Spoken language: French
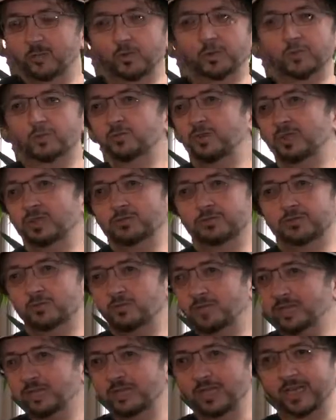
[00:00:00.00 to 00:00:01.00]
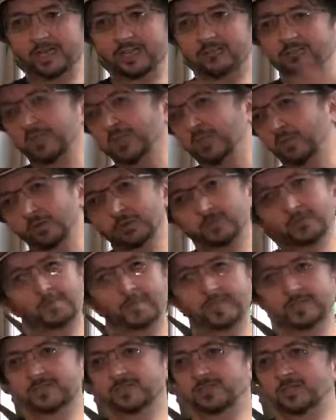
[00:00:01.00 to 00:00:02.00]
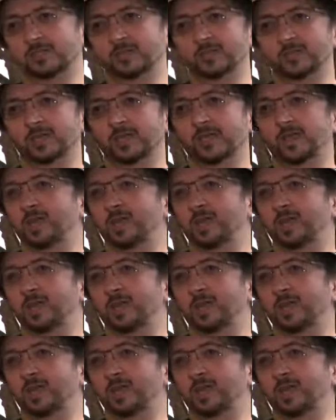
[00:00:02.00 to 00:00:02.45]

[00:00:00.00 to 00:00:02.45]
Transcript: produit ensuite l'arrivée d'autres personnes